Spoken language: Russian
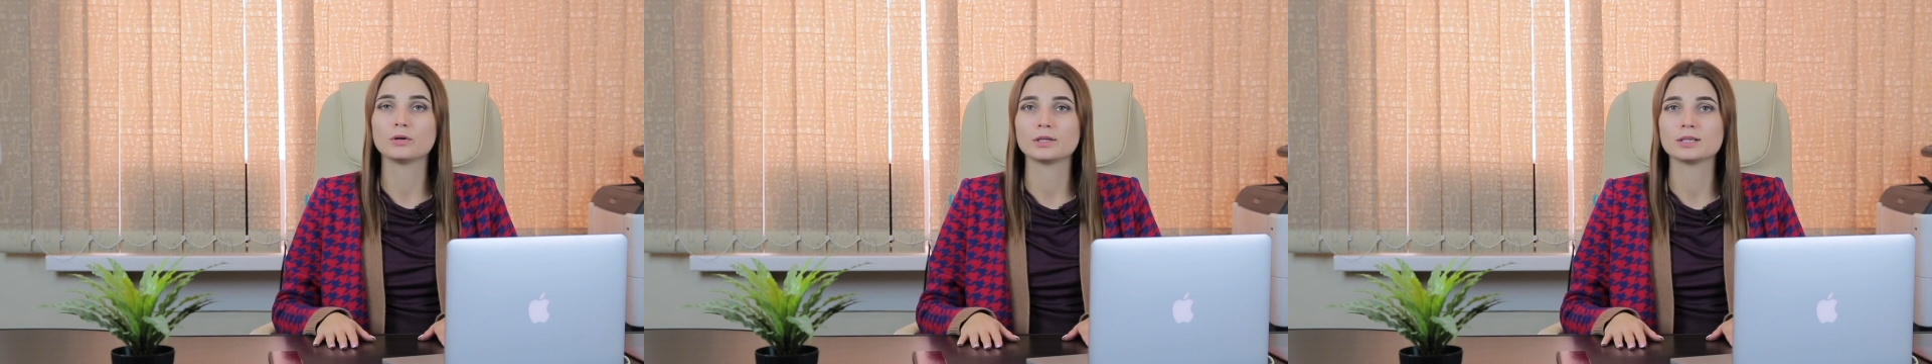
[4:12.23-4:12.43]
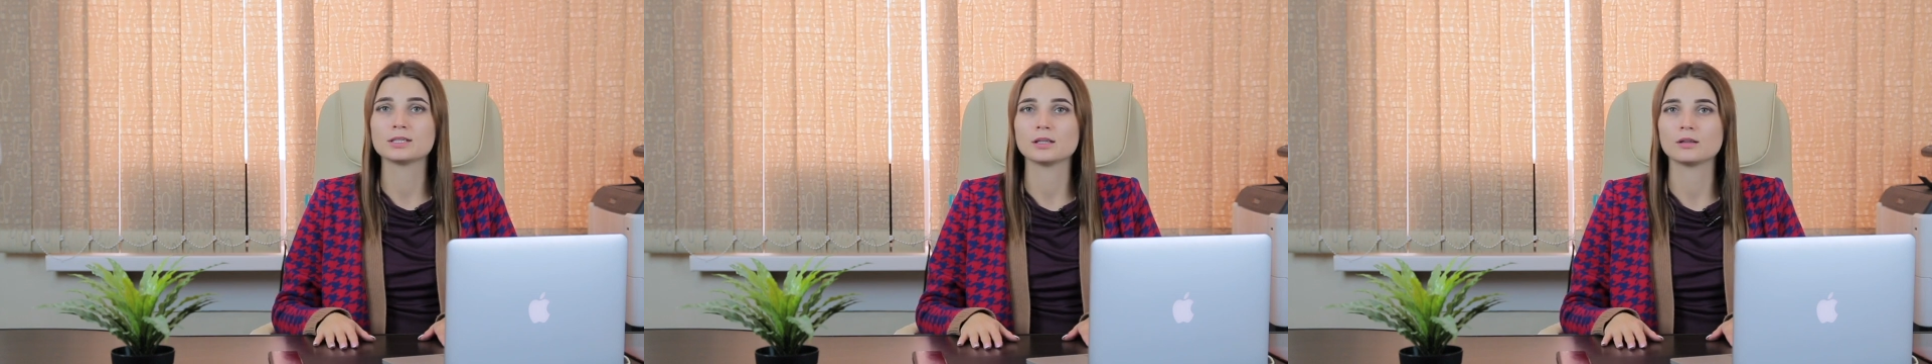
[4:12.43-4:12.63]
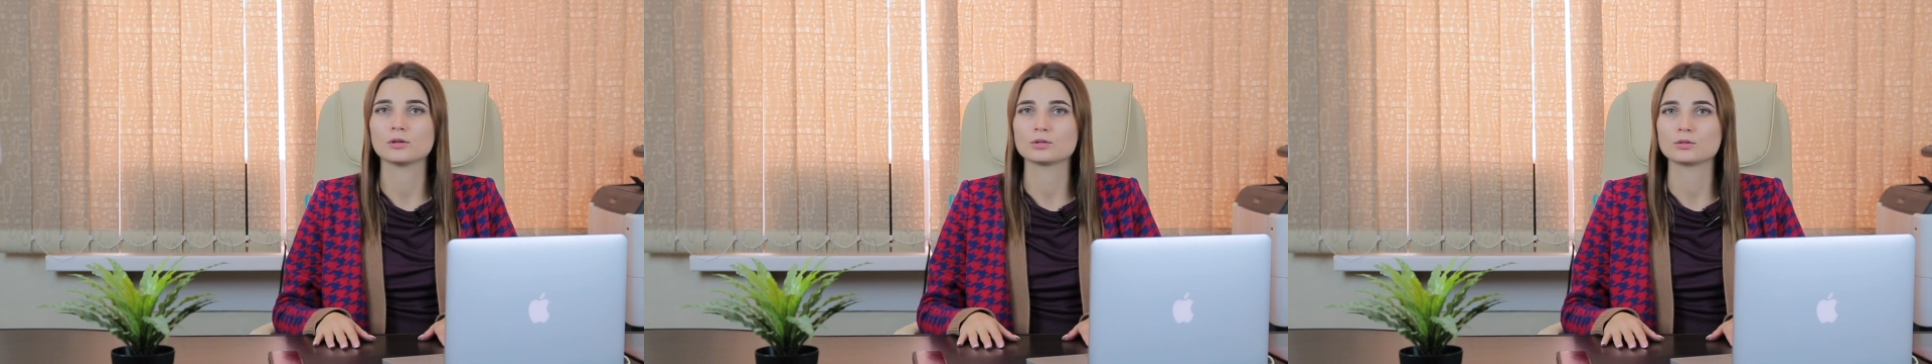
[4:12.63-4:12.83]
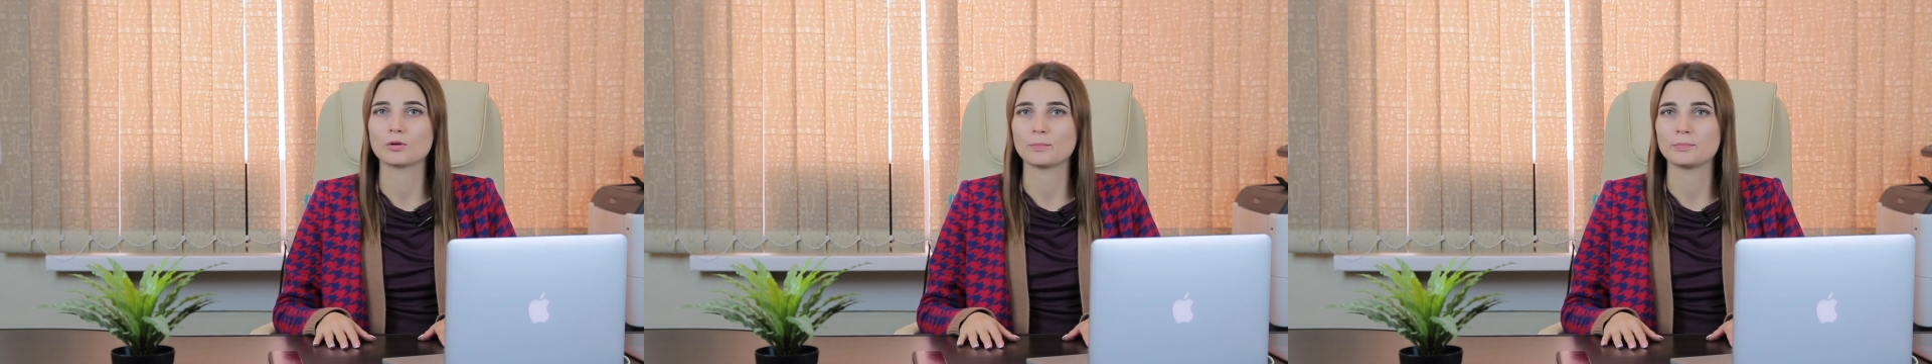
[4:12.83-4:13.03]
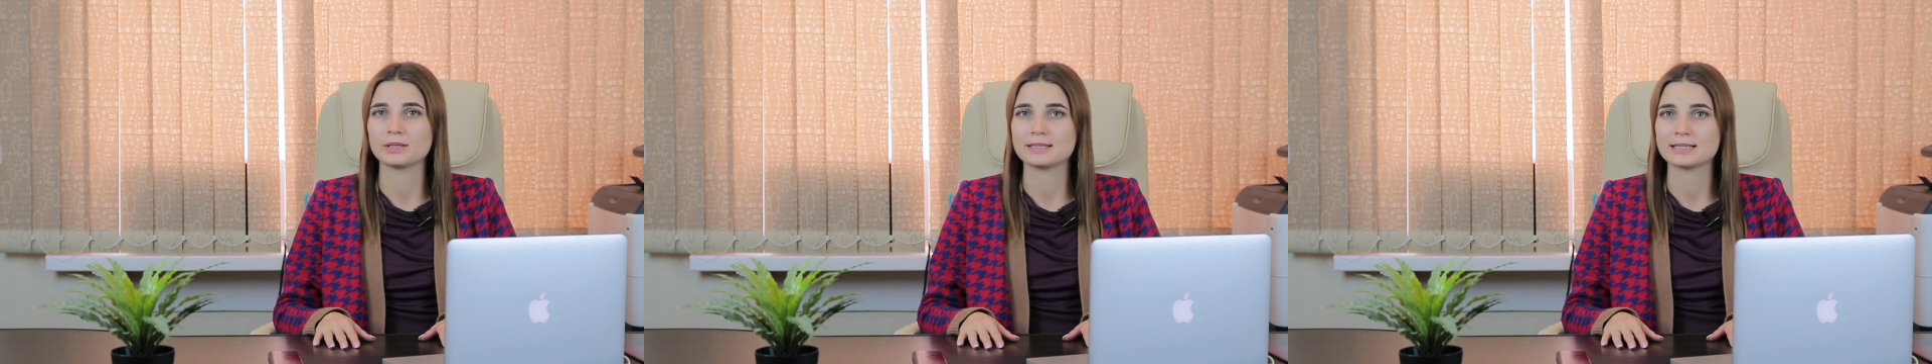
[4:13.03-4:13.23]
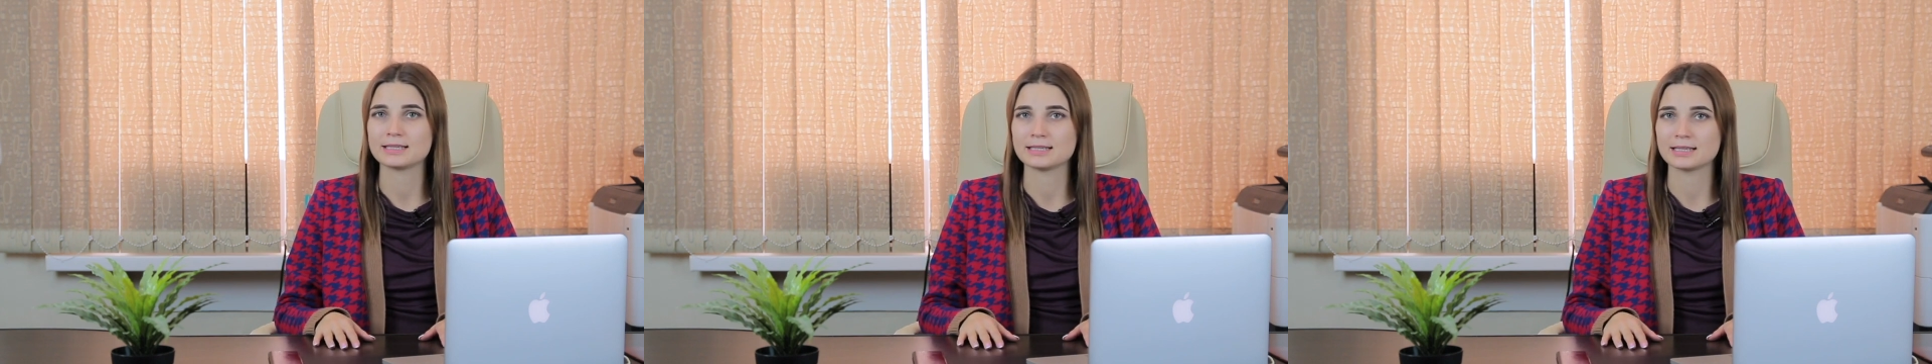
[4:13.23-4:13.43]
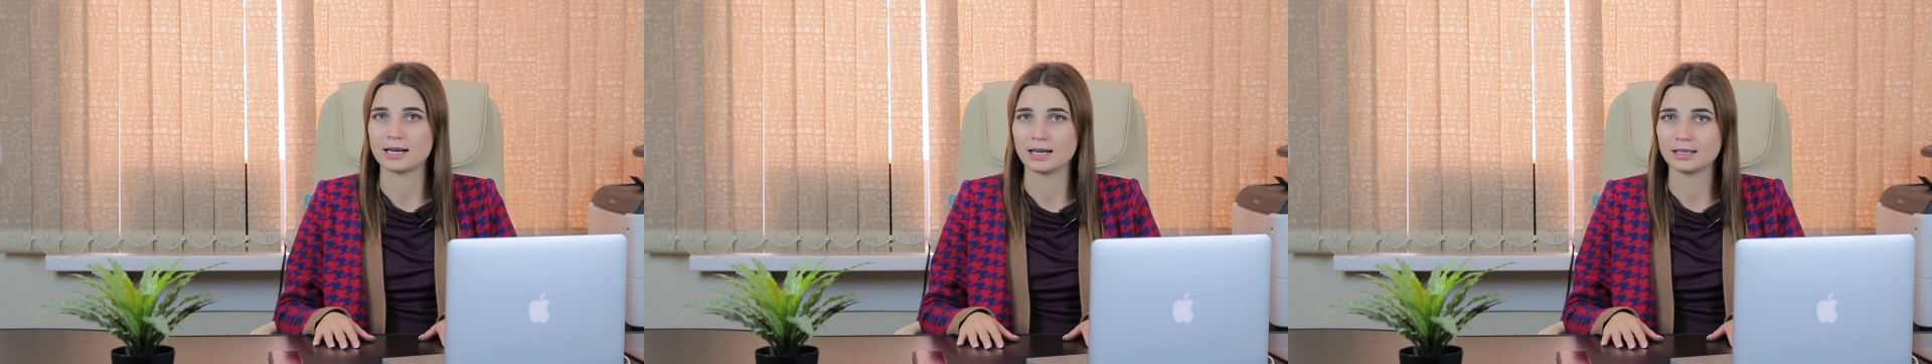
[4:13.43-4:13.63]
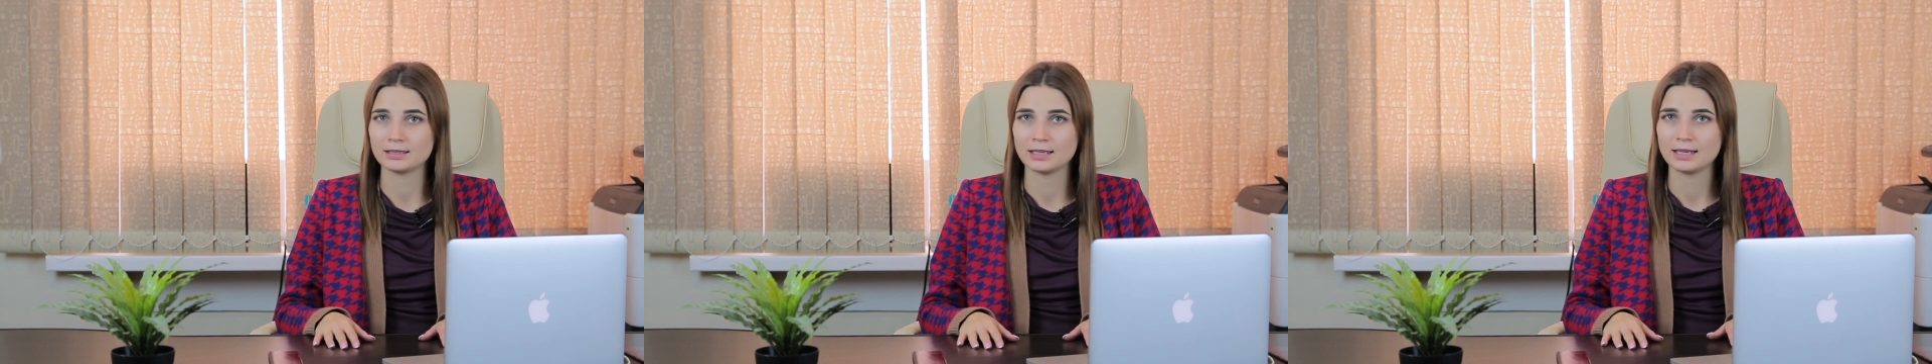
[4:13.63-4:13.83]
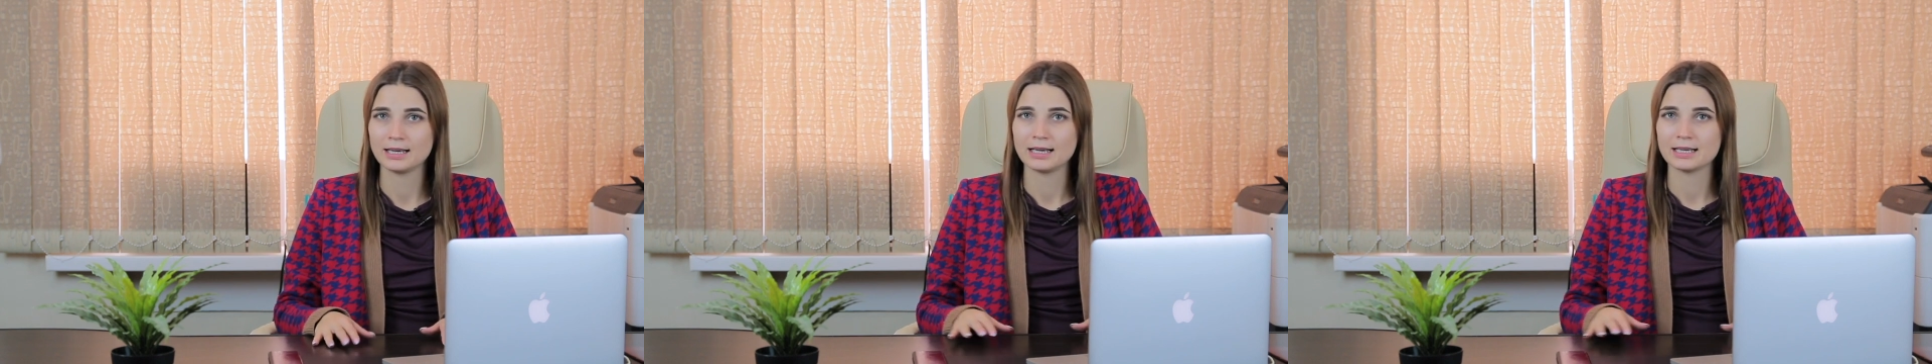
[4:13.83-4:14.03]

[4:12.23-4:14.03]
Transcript: кредиту 150,